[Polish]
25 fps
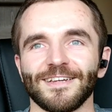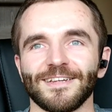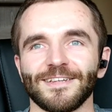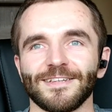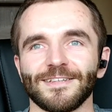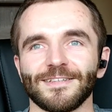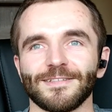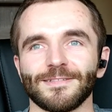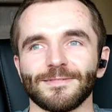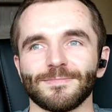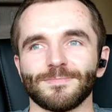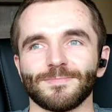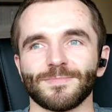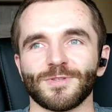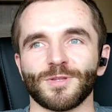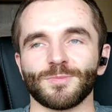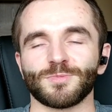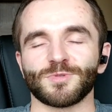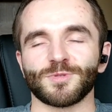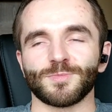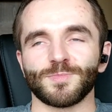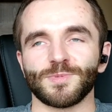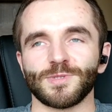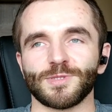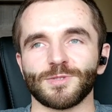e, to
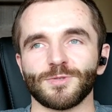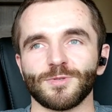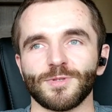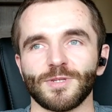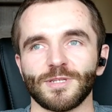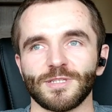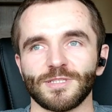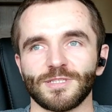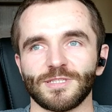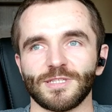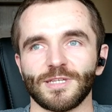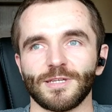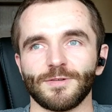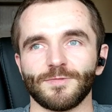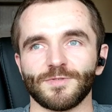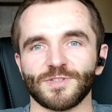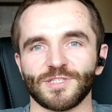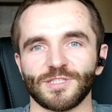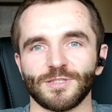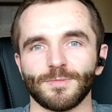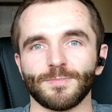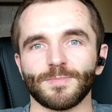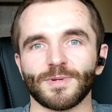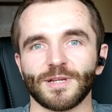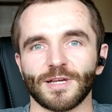przypisuje się jej
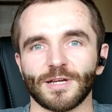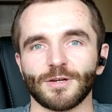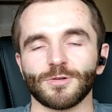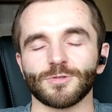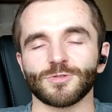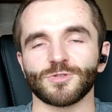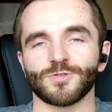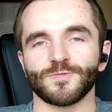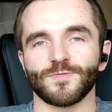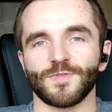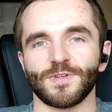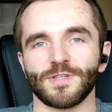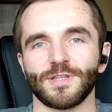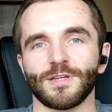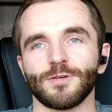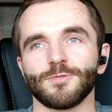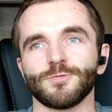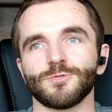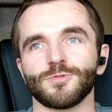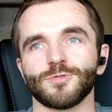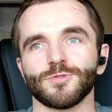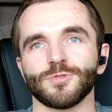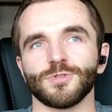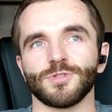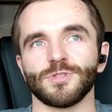właśnie brak odczuwania
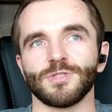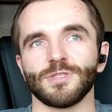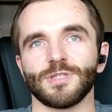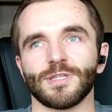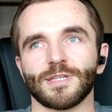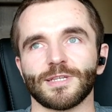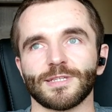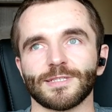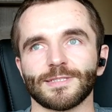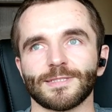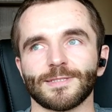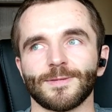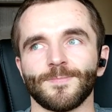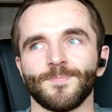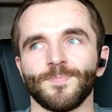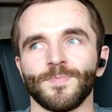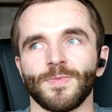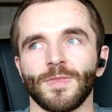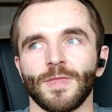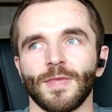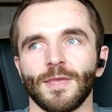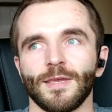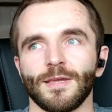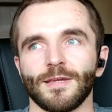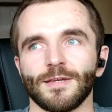uczuć. I teraz
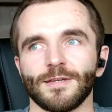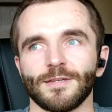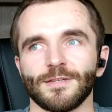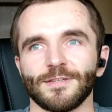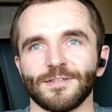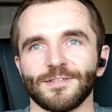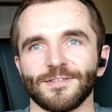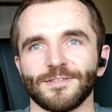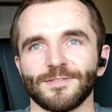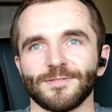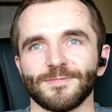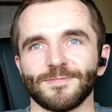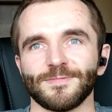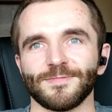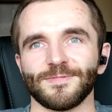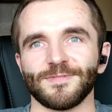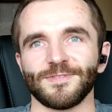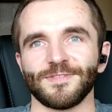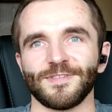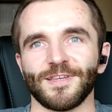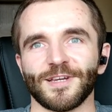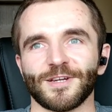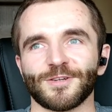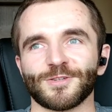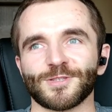e,
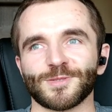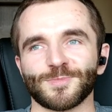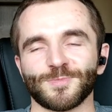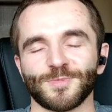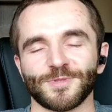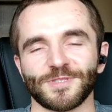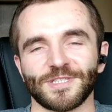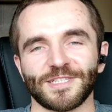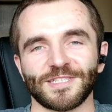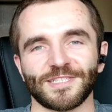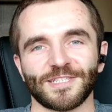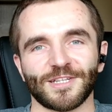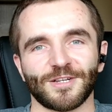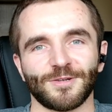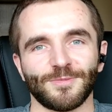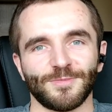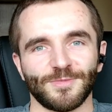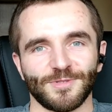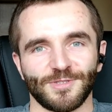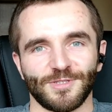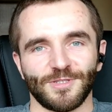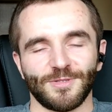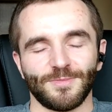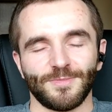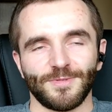jak rozpoznać
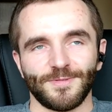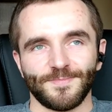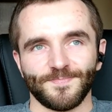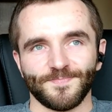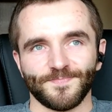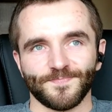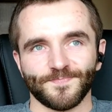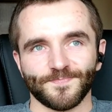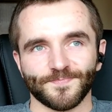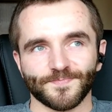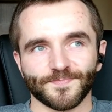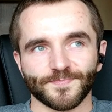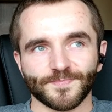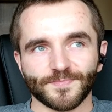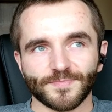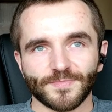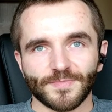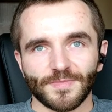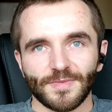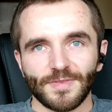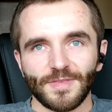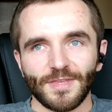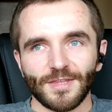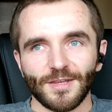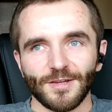taką osobę?
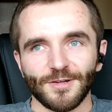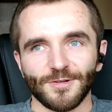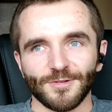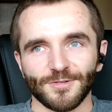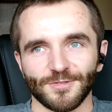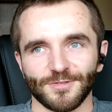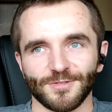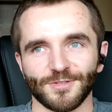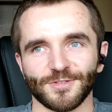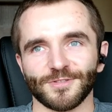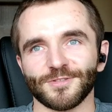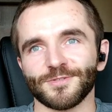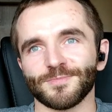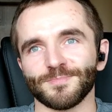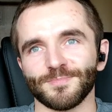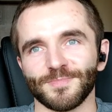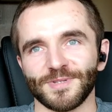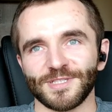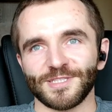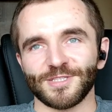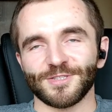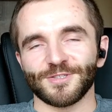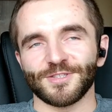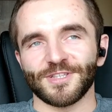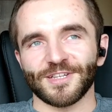no,
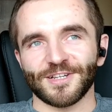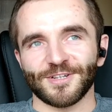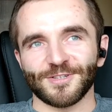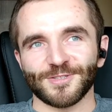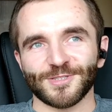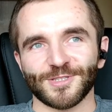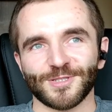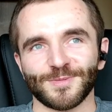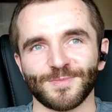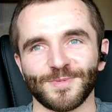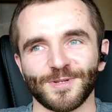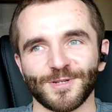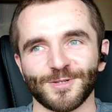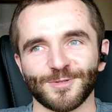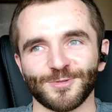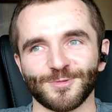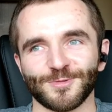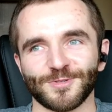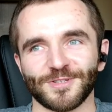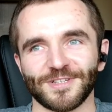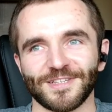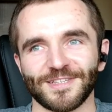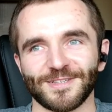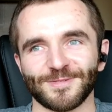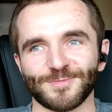będzie to taka osoba,
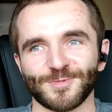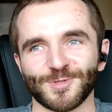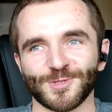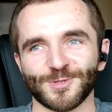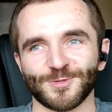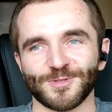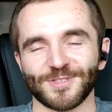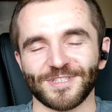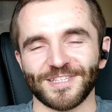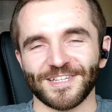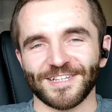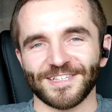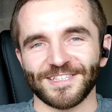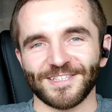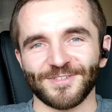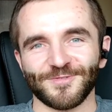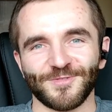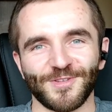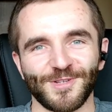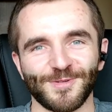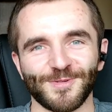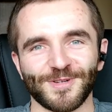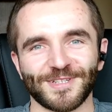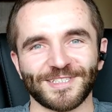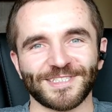która na przykład, jak na
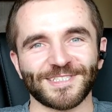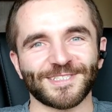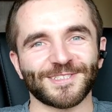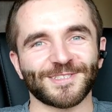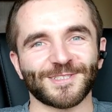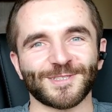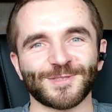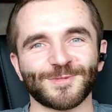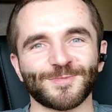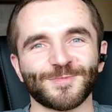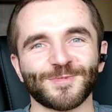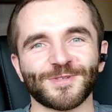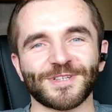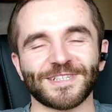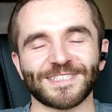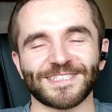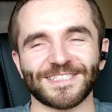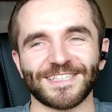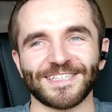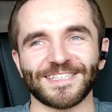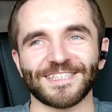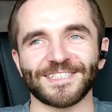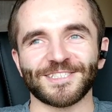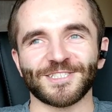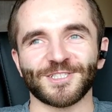filmach często jest
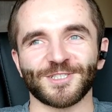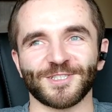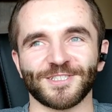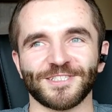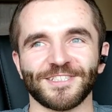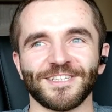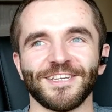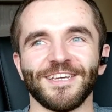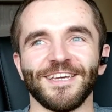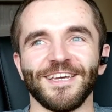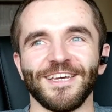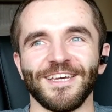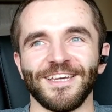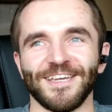pokazane, że